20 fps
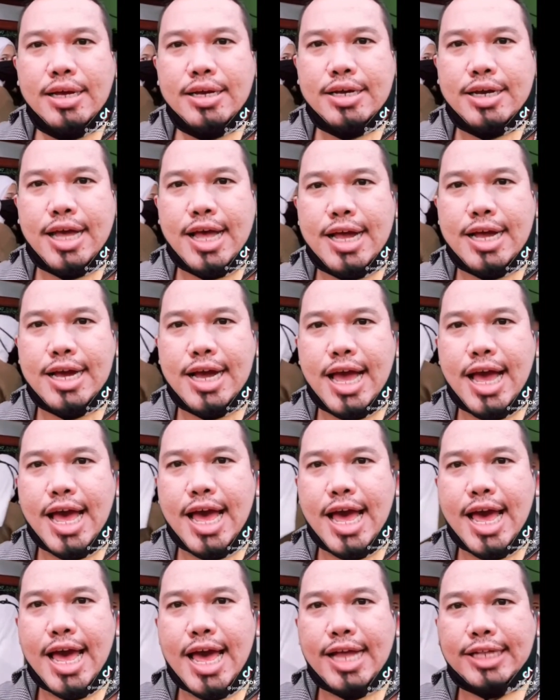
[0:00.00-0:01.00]
Enggak, enggak
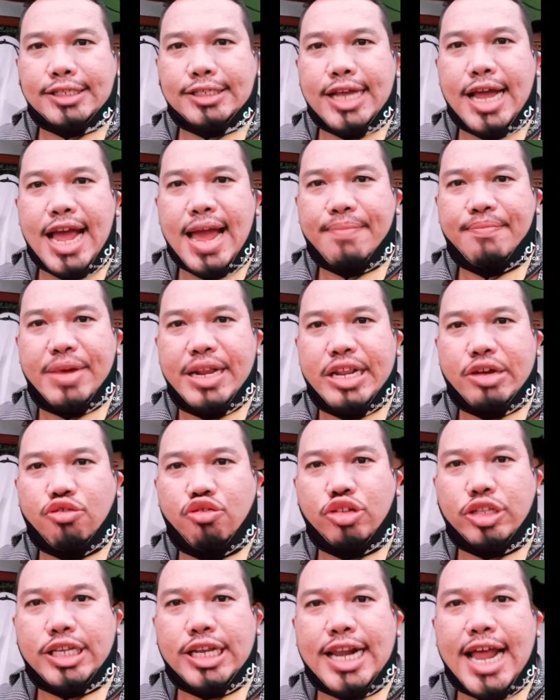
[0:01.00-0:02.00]
ah. Jangan milih
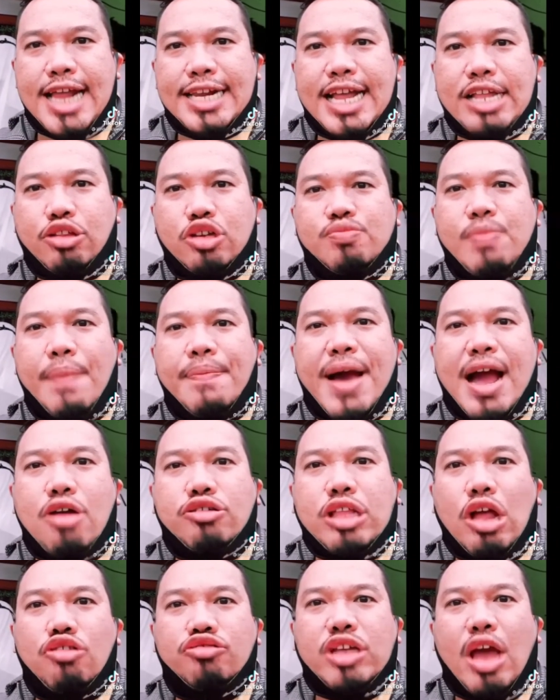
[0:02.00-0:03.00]
kuntilanak terus bapak
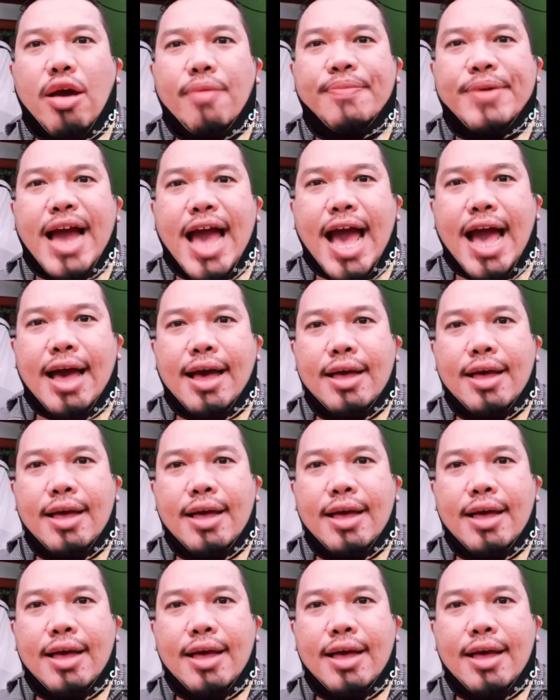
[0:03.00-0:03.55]
kau tanggung jawab enggak?